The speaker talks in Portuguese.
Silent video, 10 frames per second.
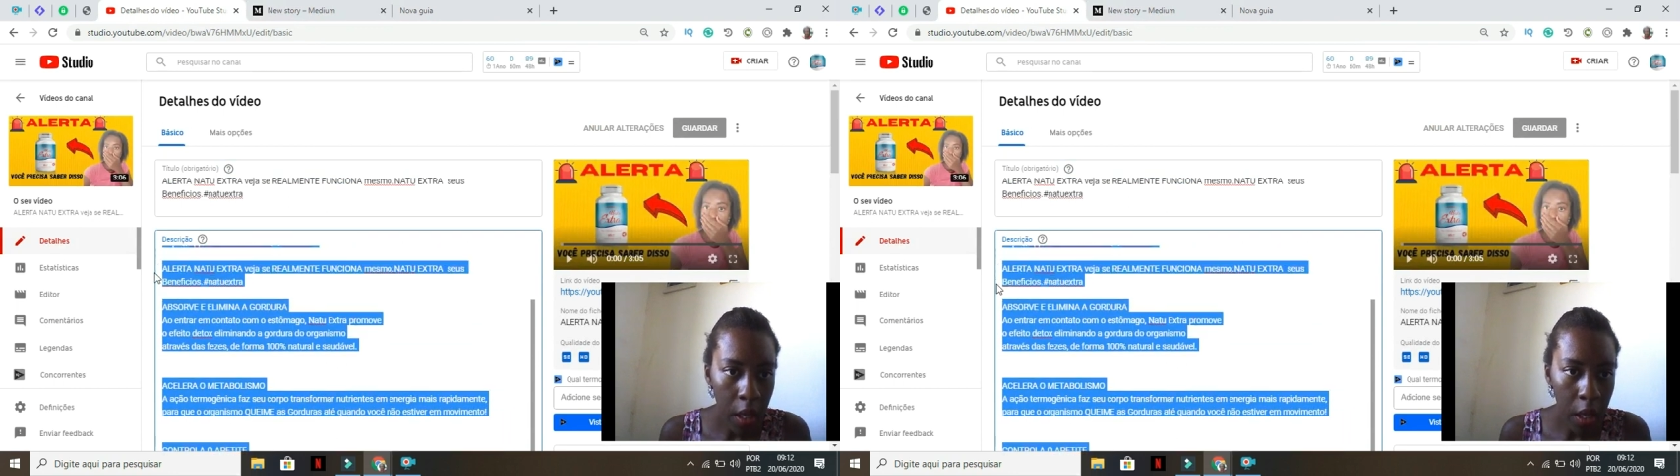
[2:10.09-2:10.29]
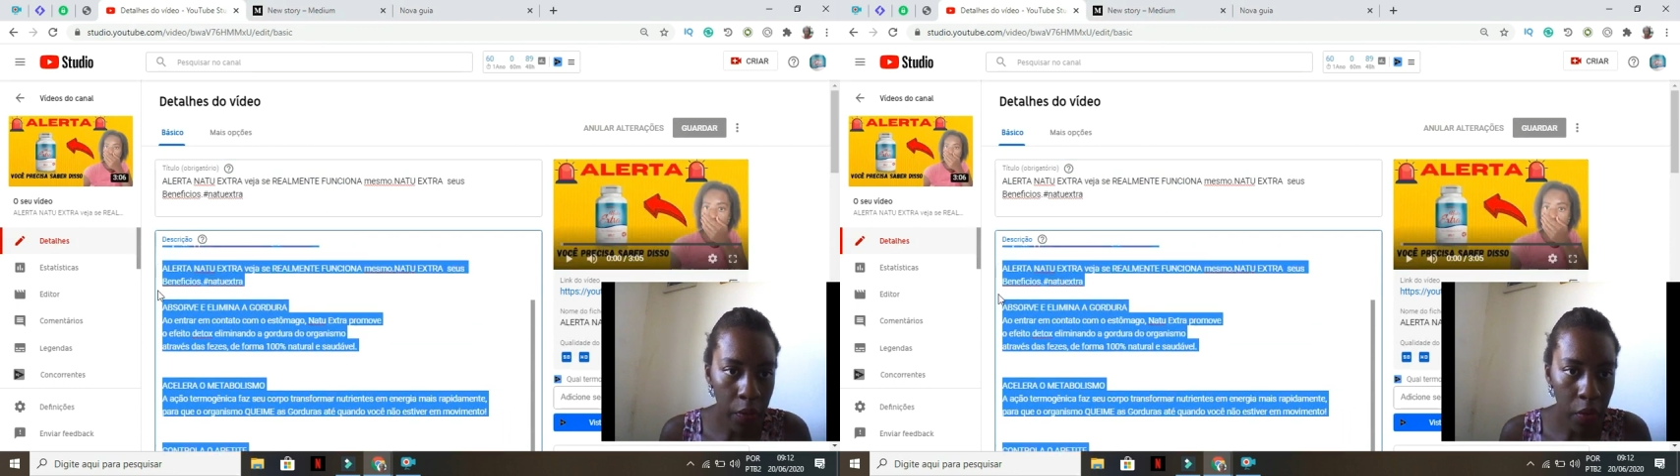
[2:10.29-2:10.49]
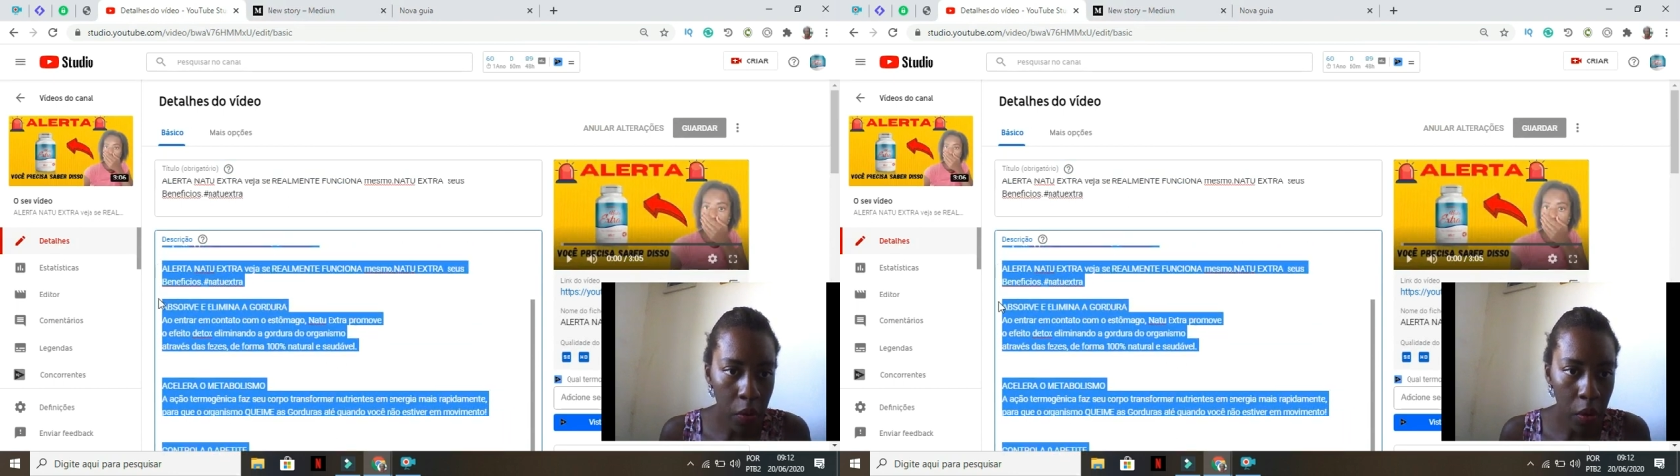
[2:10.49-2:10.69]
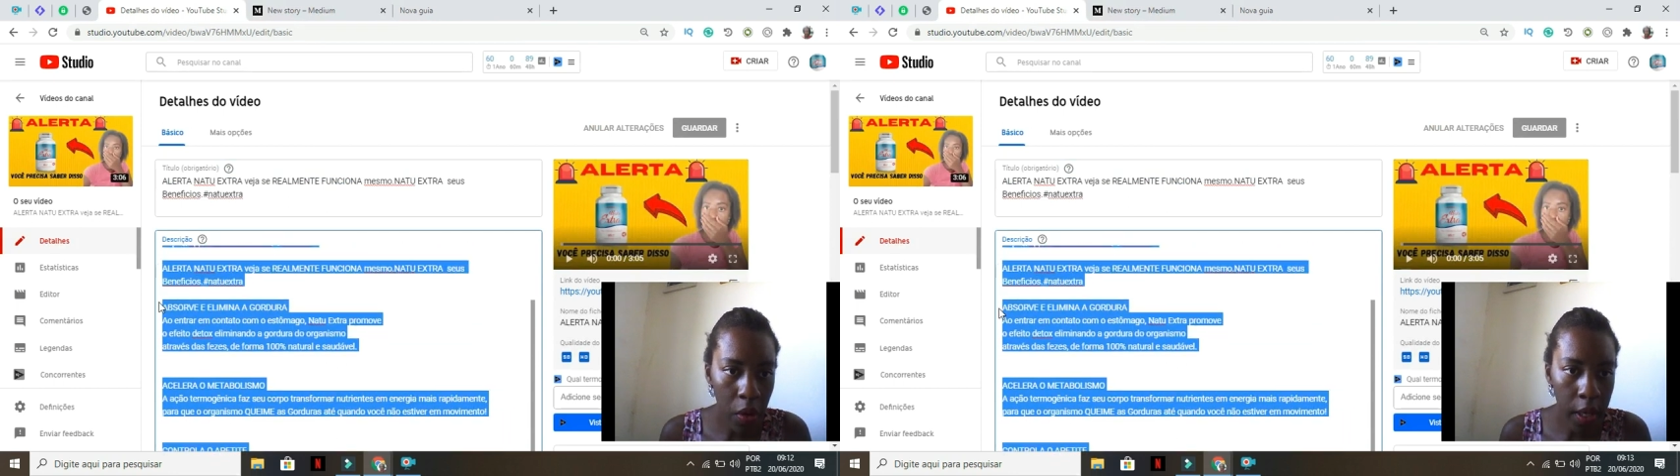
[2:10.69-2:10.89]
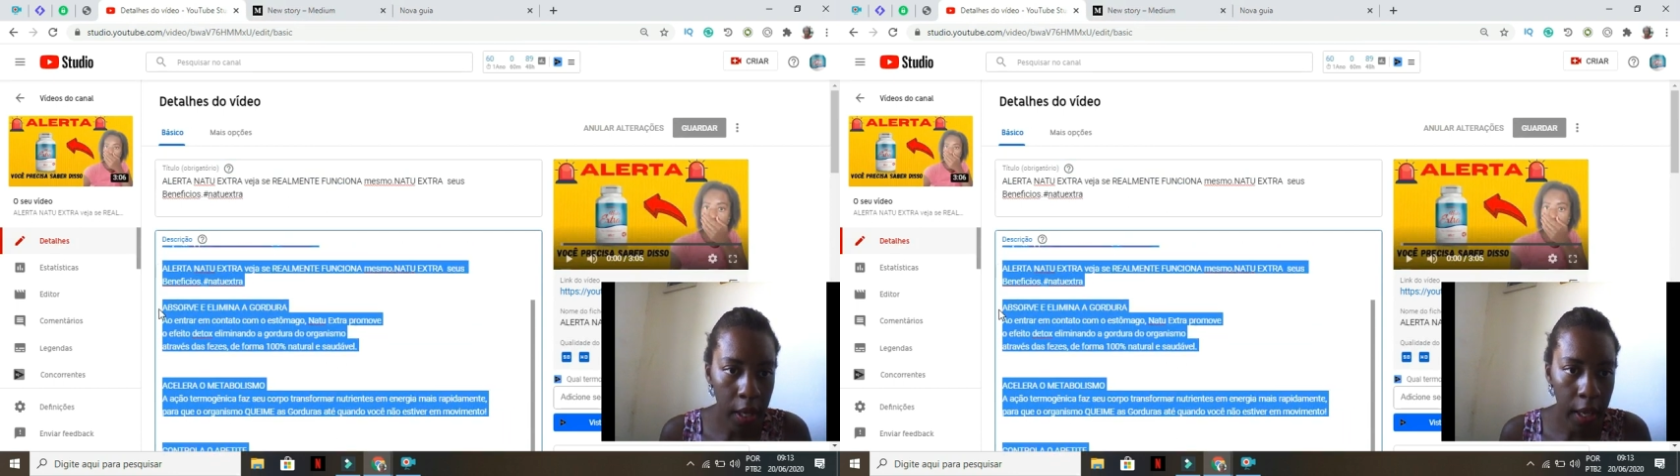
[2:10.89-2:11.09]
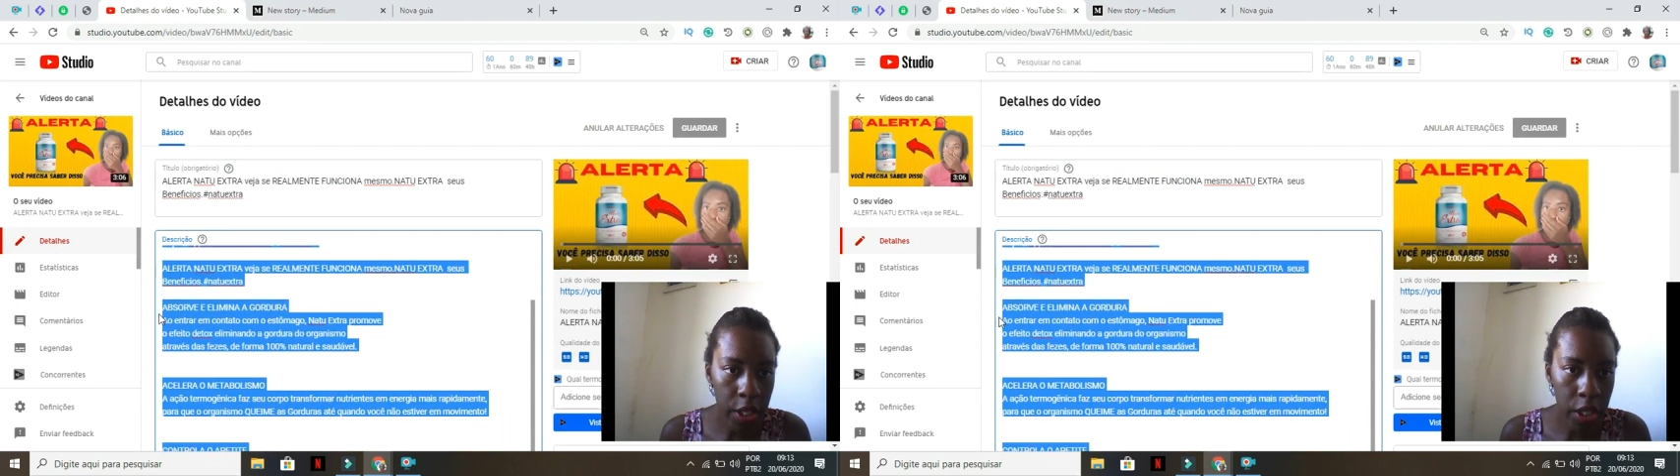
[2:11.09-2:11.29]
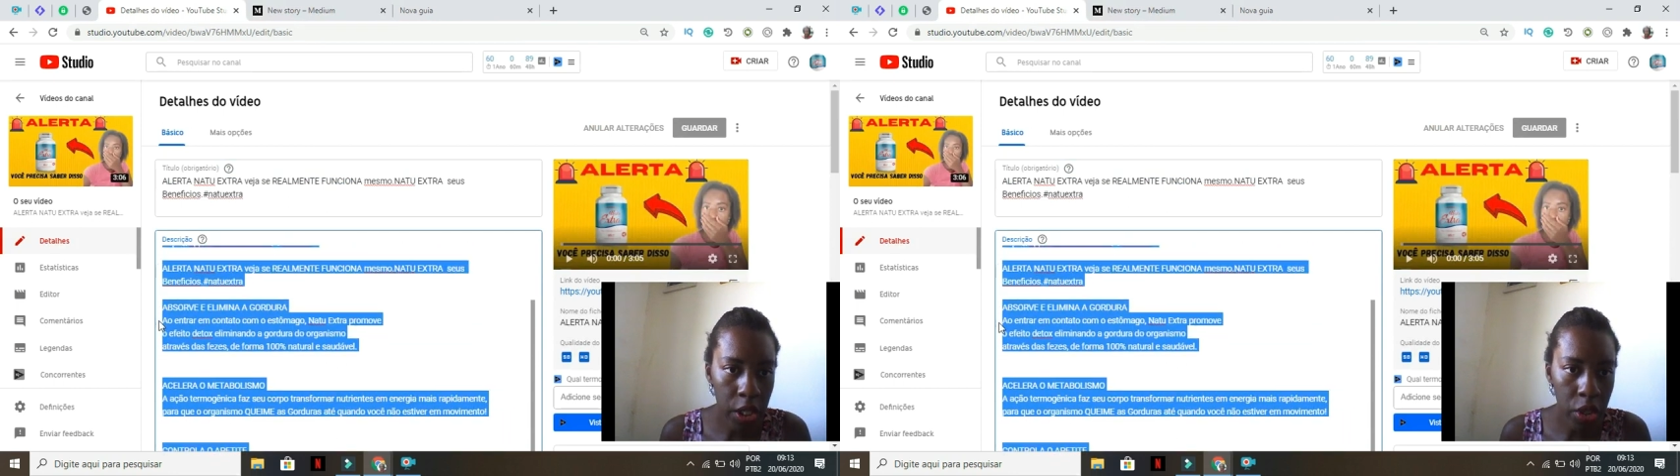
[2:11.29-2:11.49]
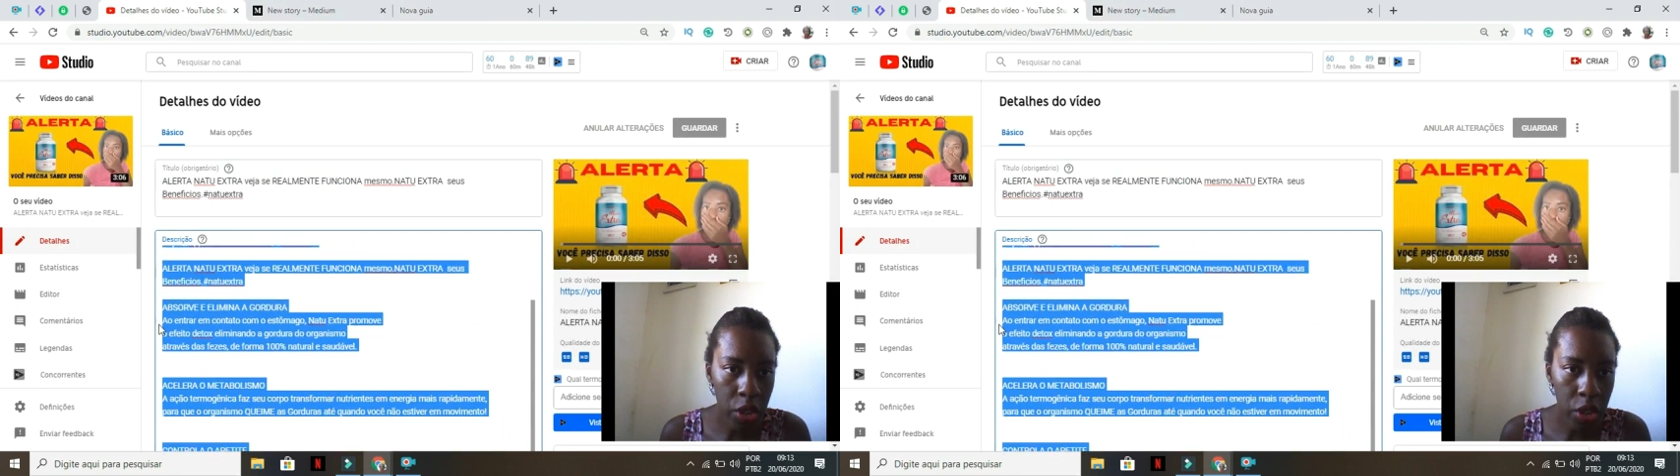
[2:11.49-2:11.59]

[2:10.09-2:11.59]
Eu vou colocar, gente,